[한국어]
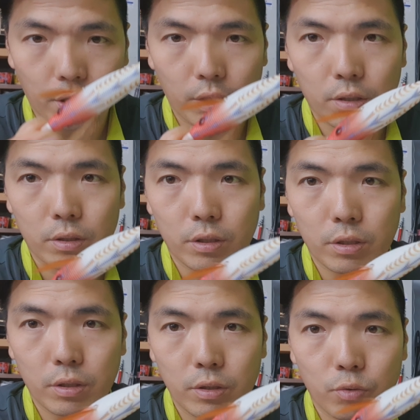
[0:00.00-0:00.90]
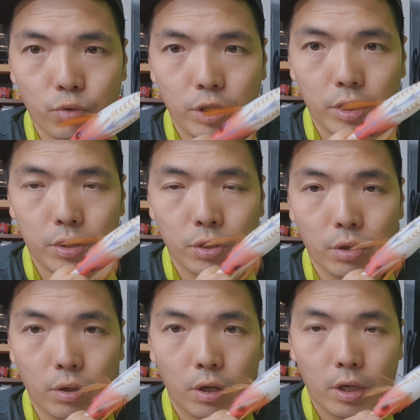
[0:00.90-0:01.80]
이거는 우리
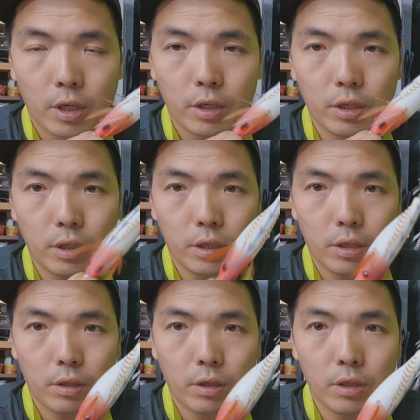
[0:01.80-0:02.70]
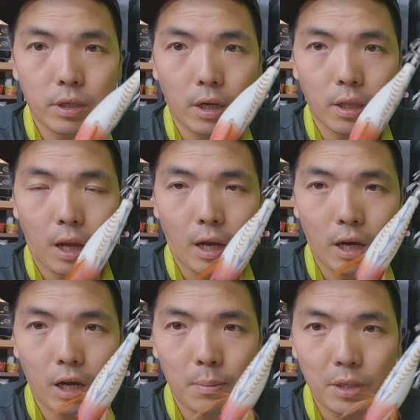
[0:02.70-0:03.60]
저 일산 아